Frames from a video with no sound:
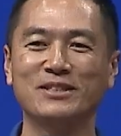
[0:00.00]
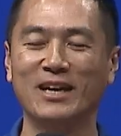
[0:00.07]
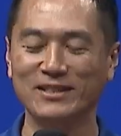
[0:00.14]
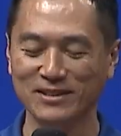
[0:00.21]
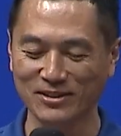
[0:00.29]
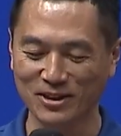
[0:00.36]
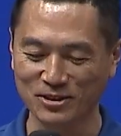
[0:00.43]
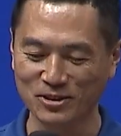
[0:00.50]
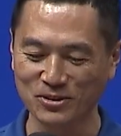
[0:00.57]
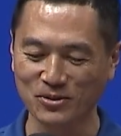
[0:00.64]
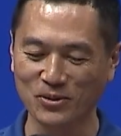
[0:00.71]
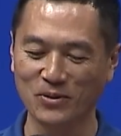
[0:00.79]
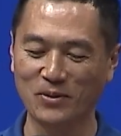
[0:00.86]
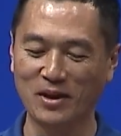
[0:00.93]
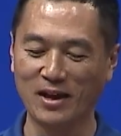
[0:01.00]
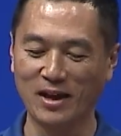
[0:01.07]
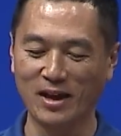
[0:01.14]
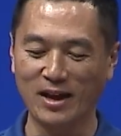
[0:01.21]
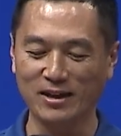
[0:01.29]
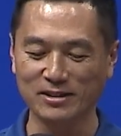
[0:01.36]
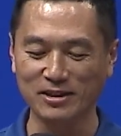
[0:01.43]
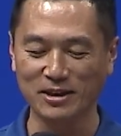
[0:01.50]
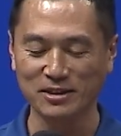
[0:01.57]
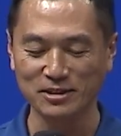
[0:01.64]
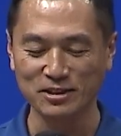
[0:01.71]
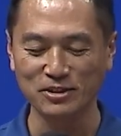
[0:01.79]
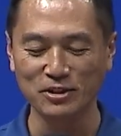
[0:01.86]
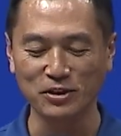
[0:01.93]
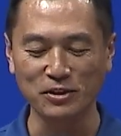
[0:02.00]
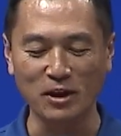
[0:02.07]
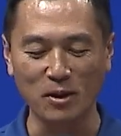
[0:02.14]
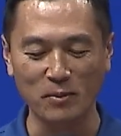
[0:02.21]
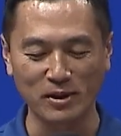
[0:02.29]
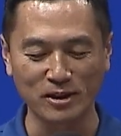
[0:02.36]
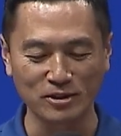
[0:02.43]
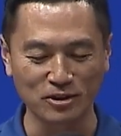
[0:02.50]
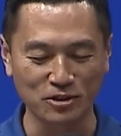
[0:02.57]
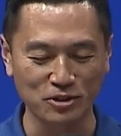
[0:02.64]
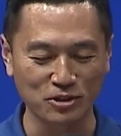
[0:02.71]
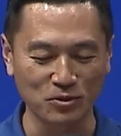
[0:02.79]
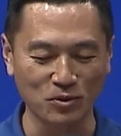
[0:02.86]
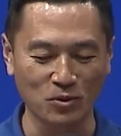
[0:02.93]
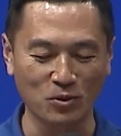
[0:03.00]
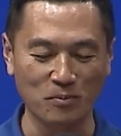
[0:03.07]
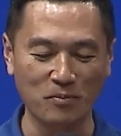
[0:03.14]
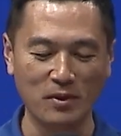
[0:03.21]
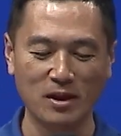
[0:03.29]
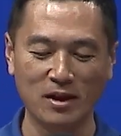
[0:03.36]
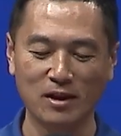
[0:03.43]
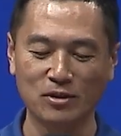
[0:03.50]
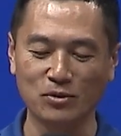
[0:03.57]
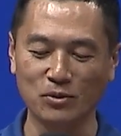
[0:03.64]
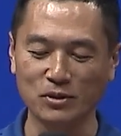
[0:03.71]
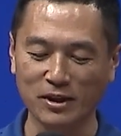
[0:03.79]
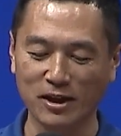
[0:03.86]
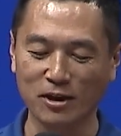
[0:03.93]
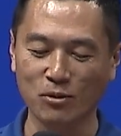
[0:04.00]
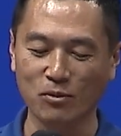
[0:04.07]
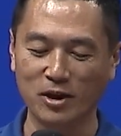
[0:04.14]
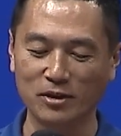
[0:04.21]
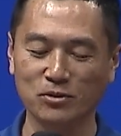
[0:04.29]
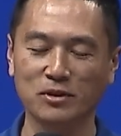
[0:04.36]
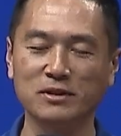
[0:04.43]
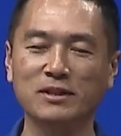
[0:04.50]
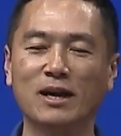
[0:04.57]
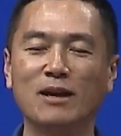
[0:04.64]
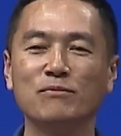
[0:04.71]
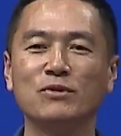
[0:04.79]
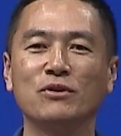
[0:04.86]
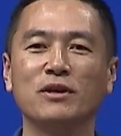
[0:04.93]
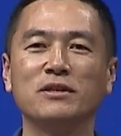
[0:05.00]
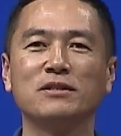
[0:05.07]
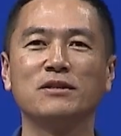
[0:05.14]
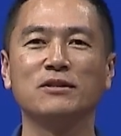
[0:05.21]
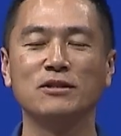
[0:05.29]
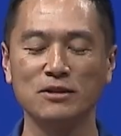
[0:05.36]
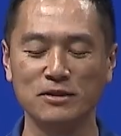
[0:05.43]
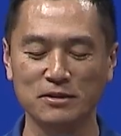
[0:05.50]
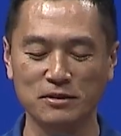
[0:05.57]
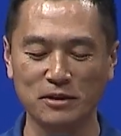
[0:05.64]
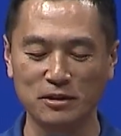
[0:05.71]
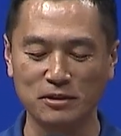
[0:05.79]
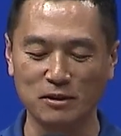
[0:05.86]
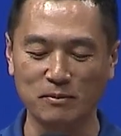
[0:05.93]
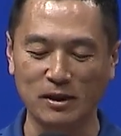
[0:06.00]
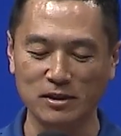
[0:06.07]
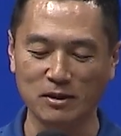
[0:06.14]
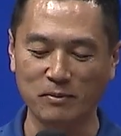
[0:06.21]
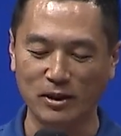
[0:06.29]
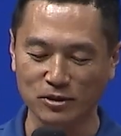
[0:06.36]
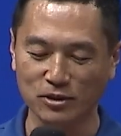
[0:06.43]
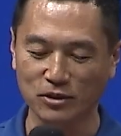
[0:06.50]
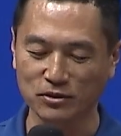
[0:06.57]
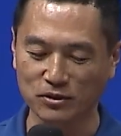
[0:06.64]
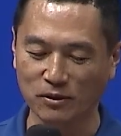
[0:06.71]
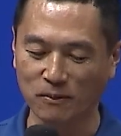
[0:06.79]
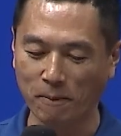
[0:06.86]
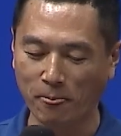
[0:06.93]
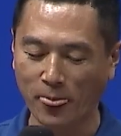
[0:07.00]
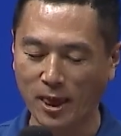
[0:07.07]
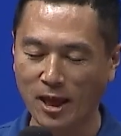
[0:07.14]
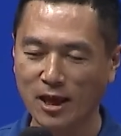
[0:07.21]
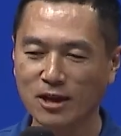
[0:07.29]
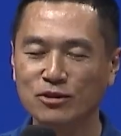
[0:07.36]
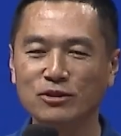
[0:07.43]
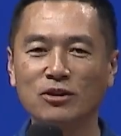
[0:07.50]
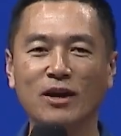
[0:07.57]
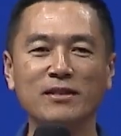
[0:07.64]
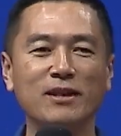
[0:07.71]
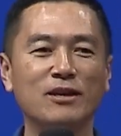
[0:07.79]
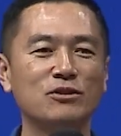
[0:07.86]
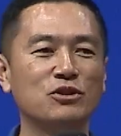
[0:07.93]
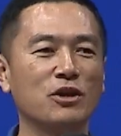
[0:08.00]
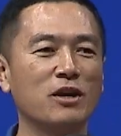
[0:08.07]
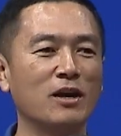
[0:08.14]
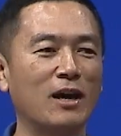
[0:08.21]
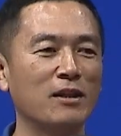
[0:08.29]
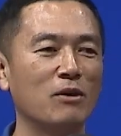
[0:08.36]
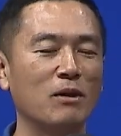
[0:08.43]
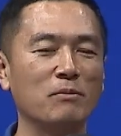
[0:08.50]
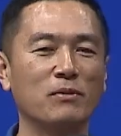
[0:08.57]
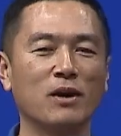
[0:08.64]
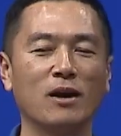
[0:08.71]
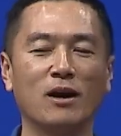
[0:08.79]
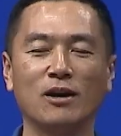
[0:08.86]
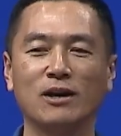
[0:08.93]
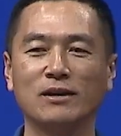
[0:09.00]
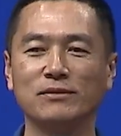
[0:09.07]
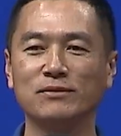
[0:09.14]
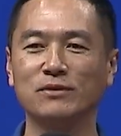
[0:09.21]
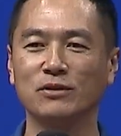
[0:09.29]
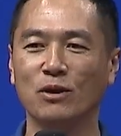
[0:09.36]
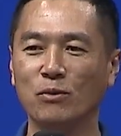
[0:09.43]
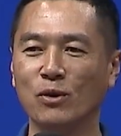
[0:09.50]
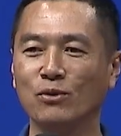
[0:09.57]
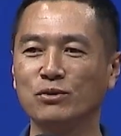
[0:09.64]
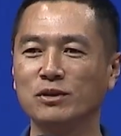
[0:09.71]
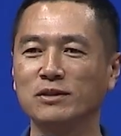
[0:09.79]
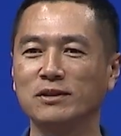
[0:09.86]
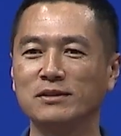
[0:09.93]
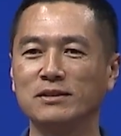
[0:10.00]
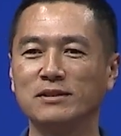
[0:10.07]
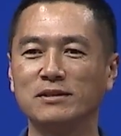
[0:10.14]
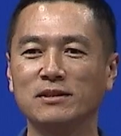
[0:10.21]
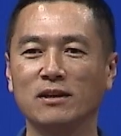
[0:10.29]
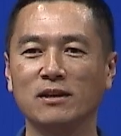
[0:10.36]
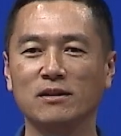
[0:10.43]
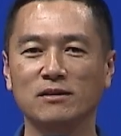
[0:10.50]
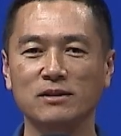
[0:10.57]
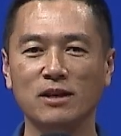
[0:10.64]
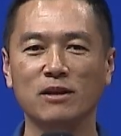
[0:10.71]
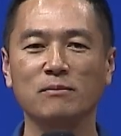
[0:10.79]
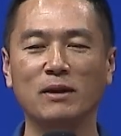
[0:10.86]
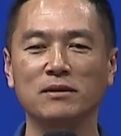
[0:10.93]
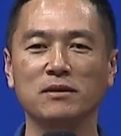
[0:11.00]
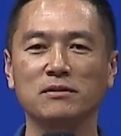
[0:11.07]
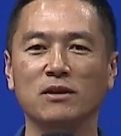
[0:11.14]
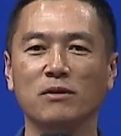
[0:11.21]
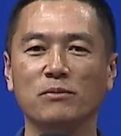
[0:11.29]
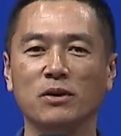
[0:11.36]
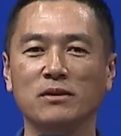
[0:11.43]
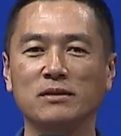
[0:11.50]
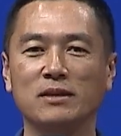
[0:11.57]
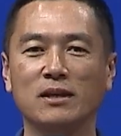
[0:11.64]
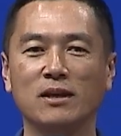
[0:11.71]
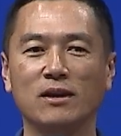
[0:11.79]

짜증 내시고 항상 신경 예민해지시고 또 사역과 또한 사람들로 인해서 늘 스트레스를 많이 받으셨어요. 그래서 한날은 저희 아내와 함께 아, 여보 우리는 진짜 사역 맡아서 하면